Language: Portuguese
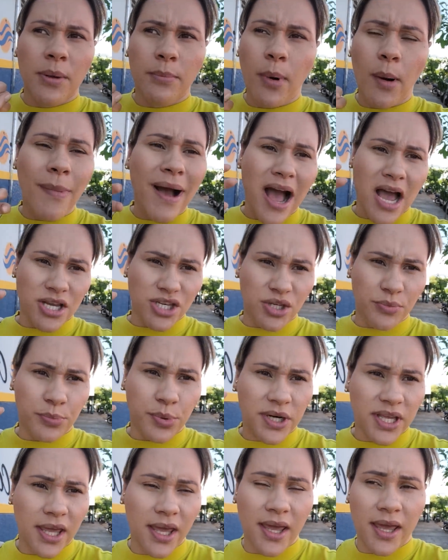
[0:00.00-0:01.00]
Bobagem,
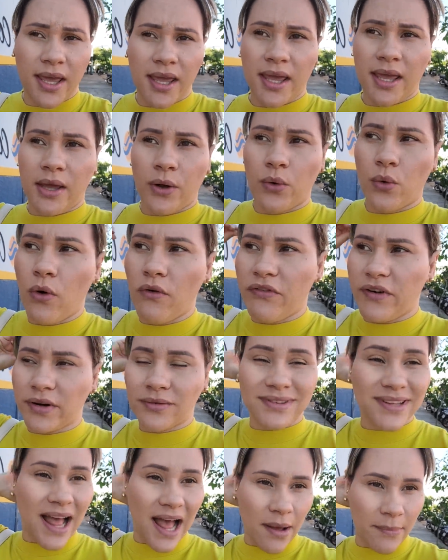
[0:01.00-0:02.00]
porque o
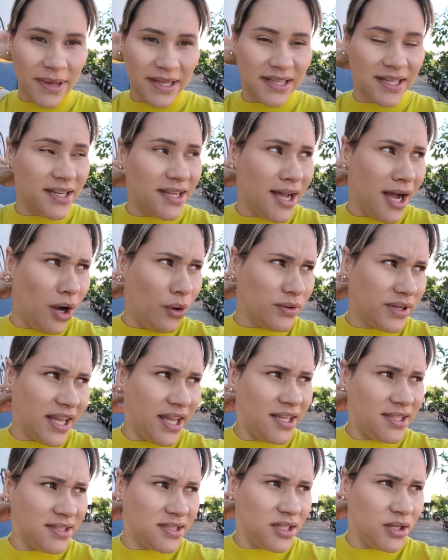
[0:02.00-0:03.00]
governo dá material,
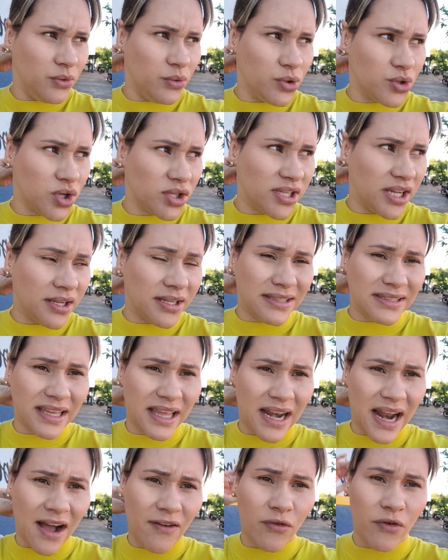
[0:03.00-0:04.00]
né? Então eu só tenho que
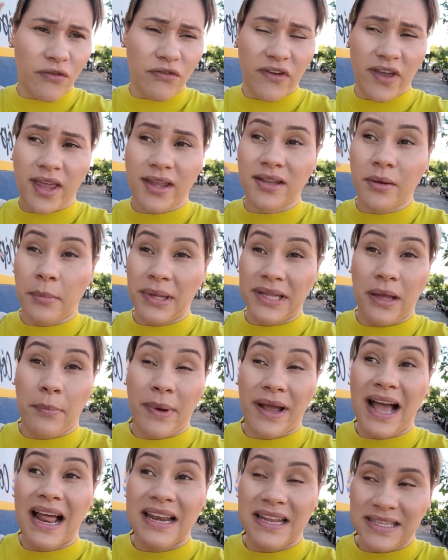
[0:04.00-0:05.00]
inteirar, vou ver, também tenho que
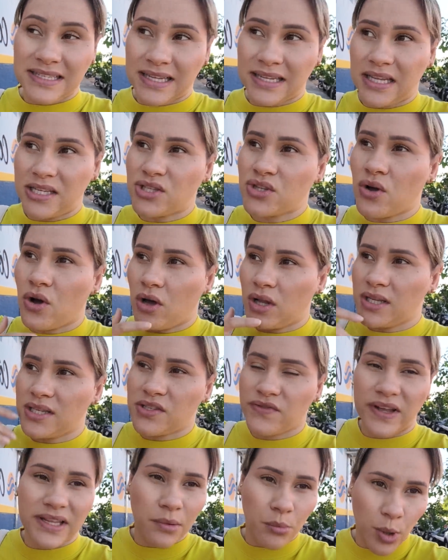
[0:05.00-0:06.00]
pegar a lista da escola,
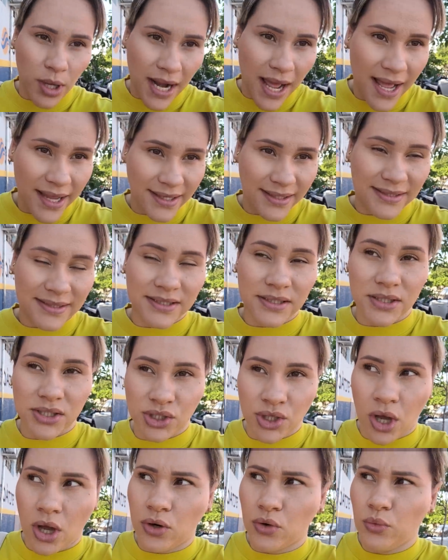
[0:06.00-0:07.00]
isso vai demorar ainda,
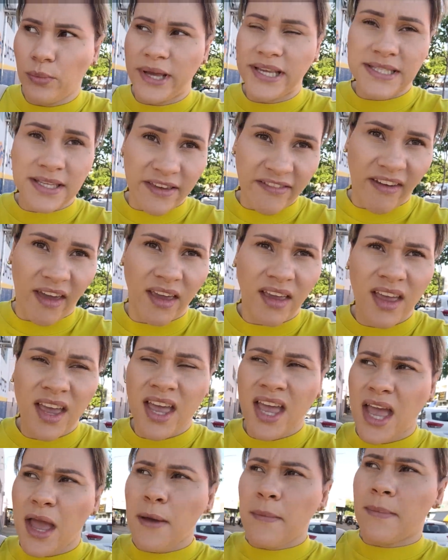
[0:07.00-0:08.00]
só no mês que vem.
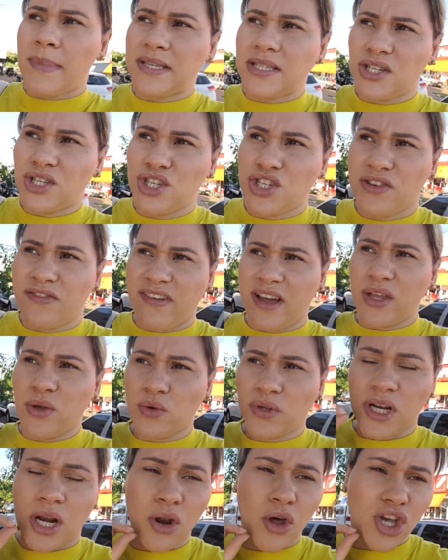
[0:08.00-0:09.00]
Mas a gente vai em
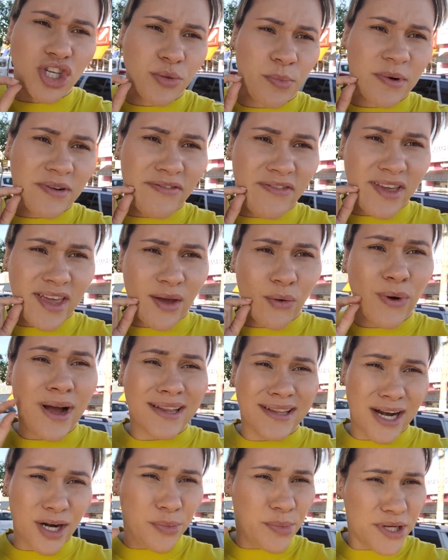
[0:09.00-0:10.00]
outra loja pra ver o
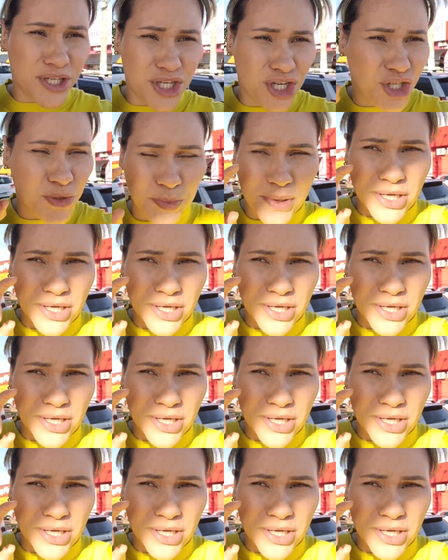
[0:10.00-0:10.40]
caderno pra gente.